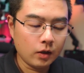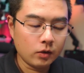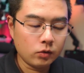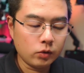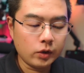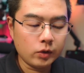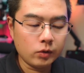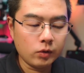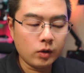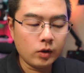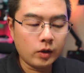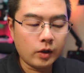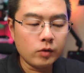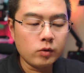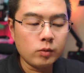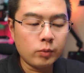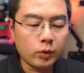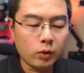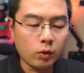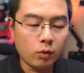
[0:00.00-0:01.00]
所以说根
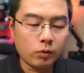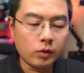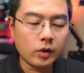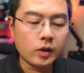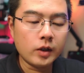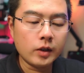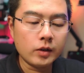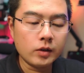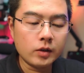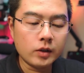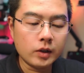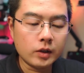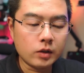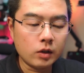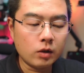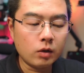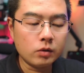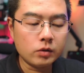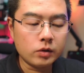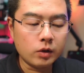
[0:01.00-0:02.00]
据不同的人的这个折
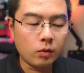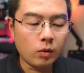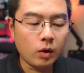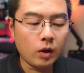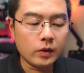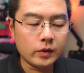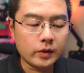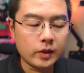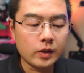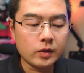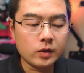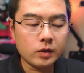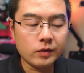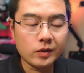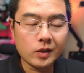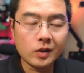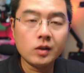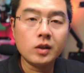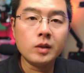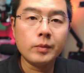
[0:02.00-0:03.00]
扣的情况，你在积分
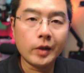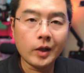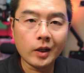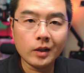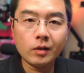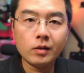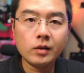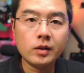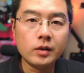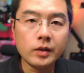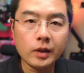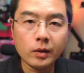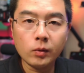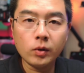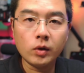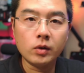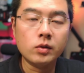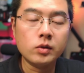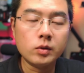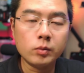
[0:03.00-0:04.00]
商城里面看到的这个内容
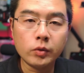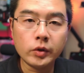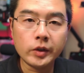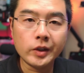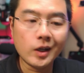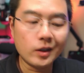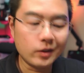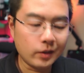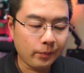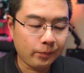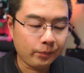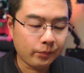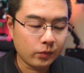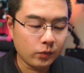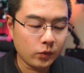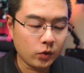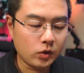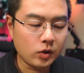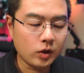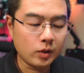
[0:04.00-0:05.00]
可能是不一样的。
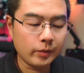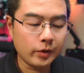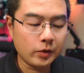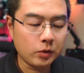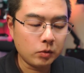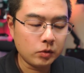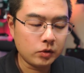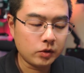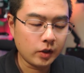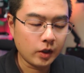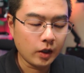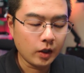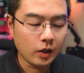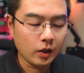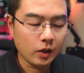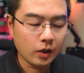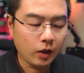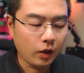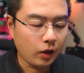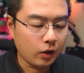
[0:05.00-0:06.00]
比如这里面有一些
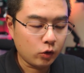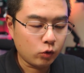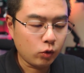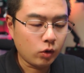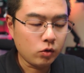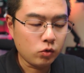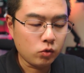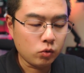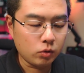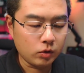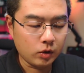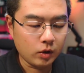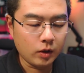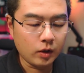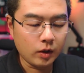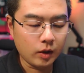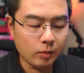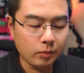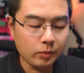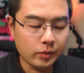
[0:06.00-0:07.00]
很专属的、
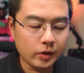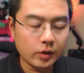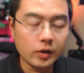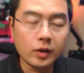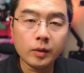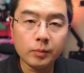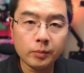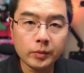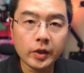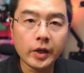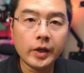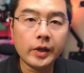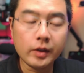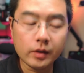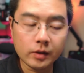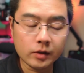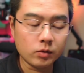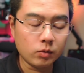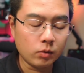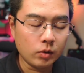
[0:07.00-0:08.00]
很便宜的
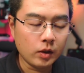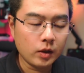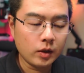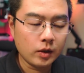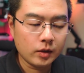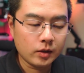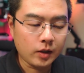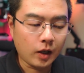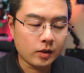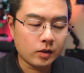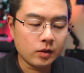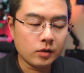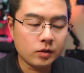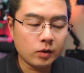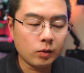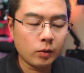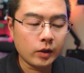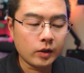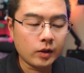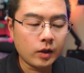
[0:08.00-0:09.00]
这种打折的
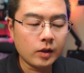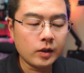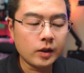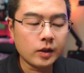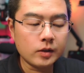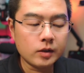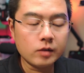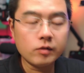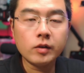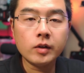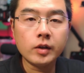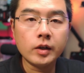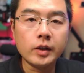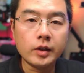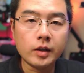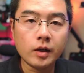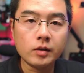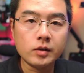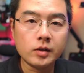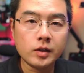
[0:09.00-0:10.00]
机会，当然这个积分可以
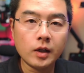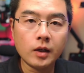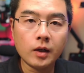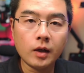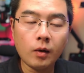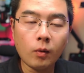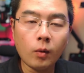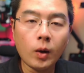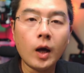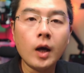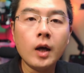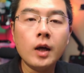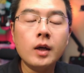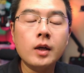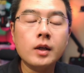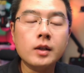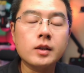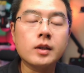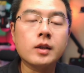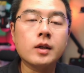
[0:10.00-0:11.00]
当钱来花。
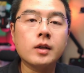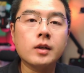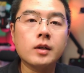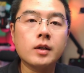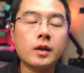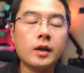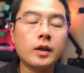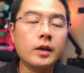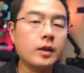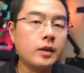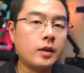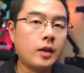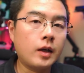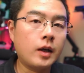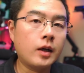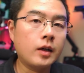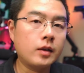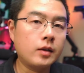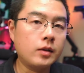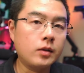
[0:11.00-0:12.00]
这个可以，大
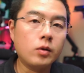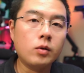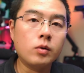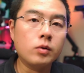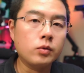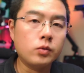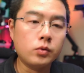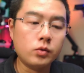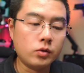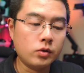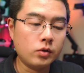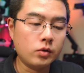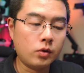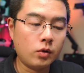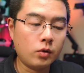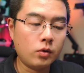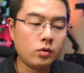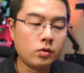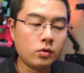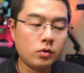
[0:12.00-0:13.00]
家以后就是
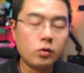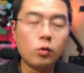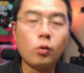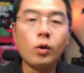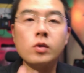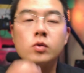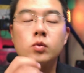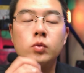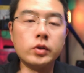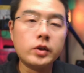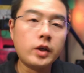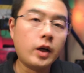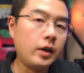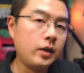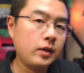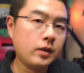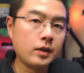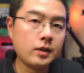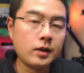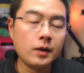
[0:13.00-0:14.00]
去关注一下
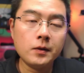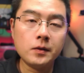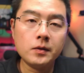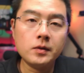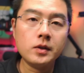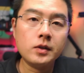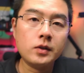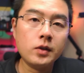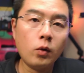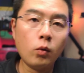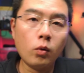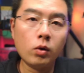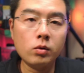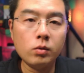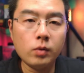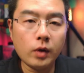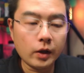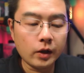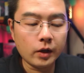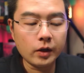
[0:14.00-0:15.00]
Insta360 的这些活
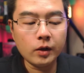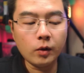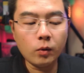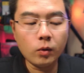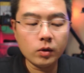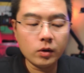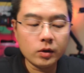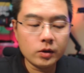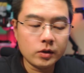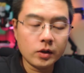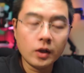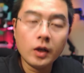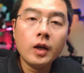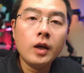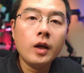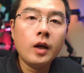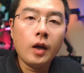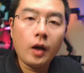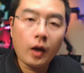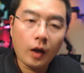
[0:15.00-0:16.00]
动啊，可以获得一些
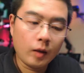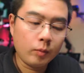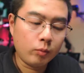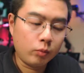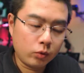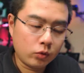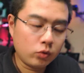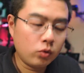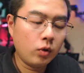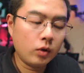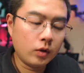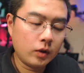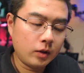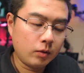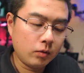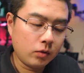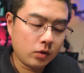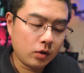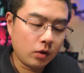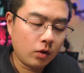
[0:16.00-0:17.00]
还不错的这
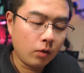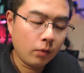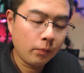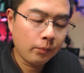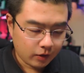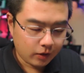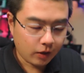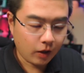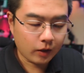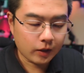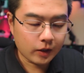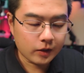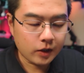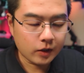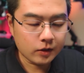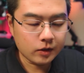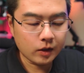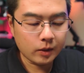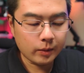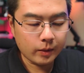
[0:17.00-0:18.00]
种折扣。第二个，在
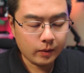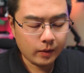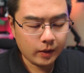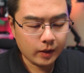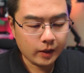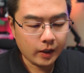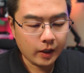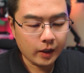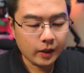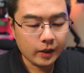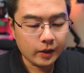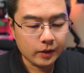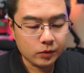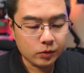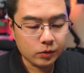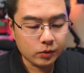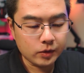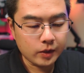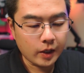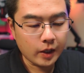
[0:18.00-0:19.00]
相册里面的话，大家可以
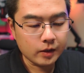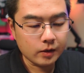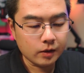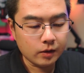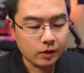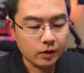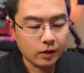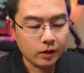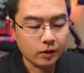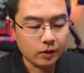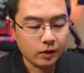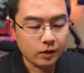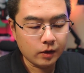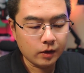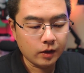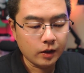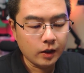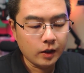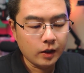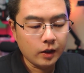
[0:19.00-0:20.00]
去在整个
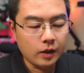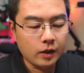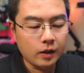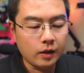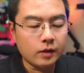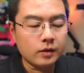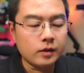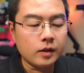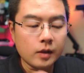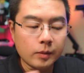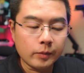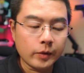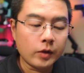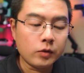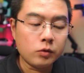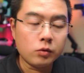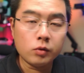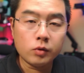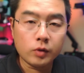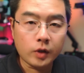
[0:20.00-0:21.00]
的这里面
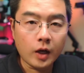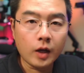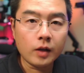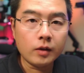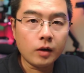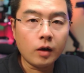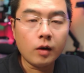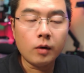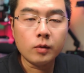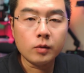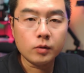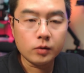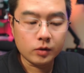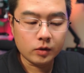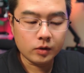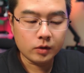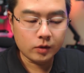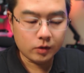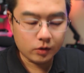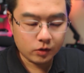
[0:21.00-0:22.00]
去看到
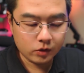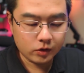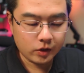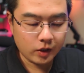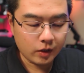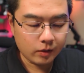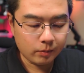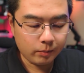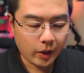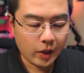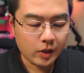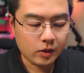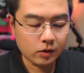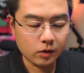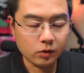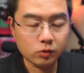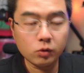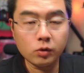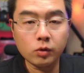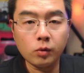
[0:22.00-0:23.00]
你之前拍摄
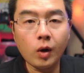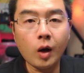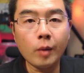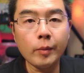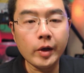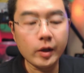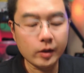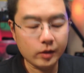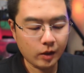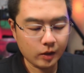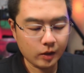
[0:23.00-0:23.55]
的所有的画面，